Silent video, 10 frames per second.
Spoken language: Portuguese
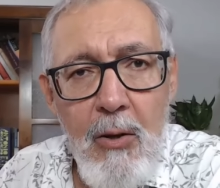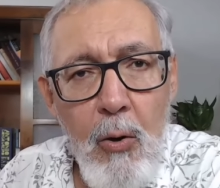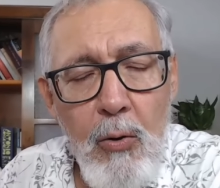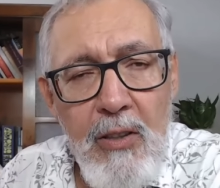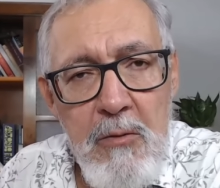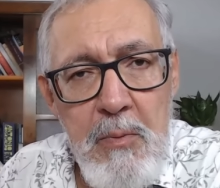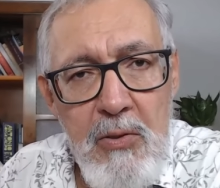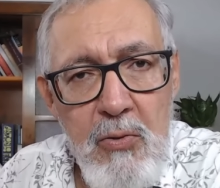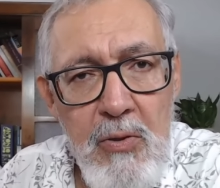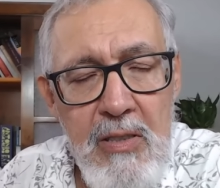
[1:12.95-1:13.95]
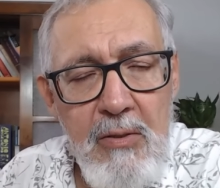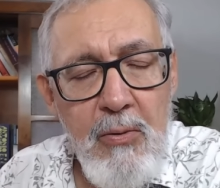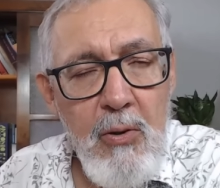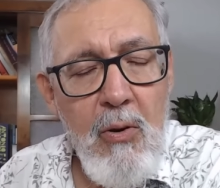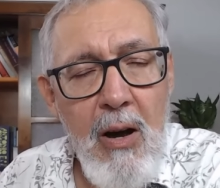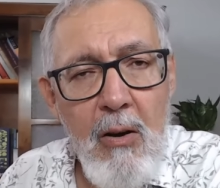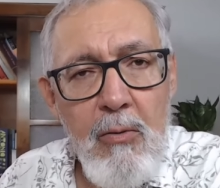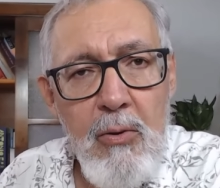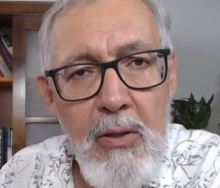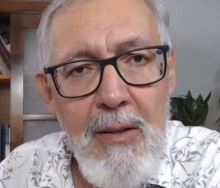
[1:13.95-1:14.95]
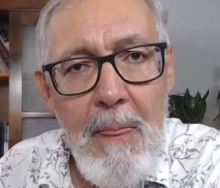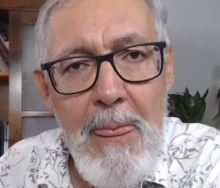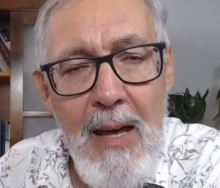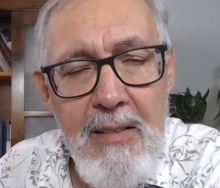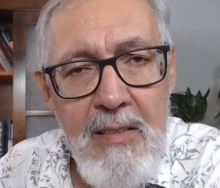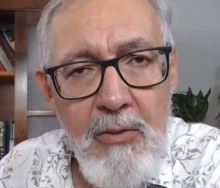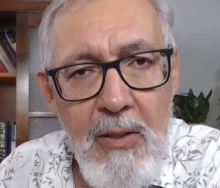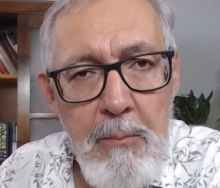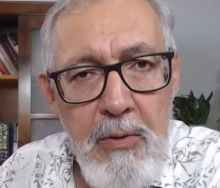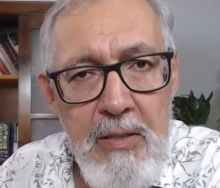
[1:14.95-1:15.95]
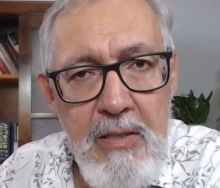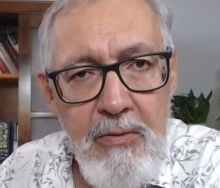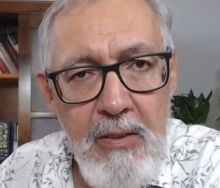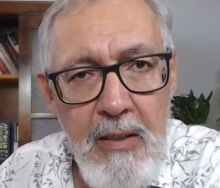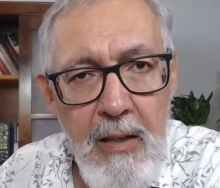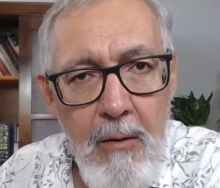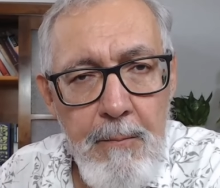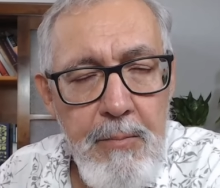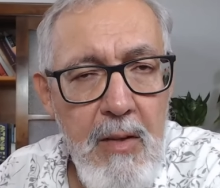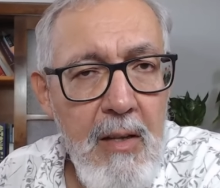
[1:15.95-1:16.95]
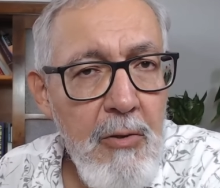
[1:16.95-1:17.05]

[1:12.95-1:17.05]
ou das pessoas que foram alvo da ação da Polícia Federal.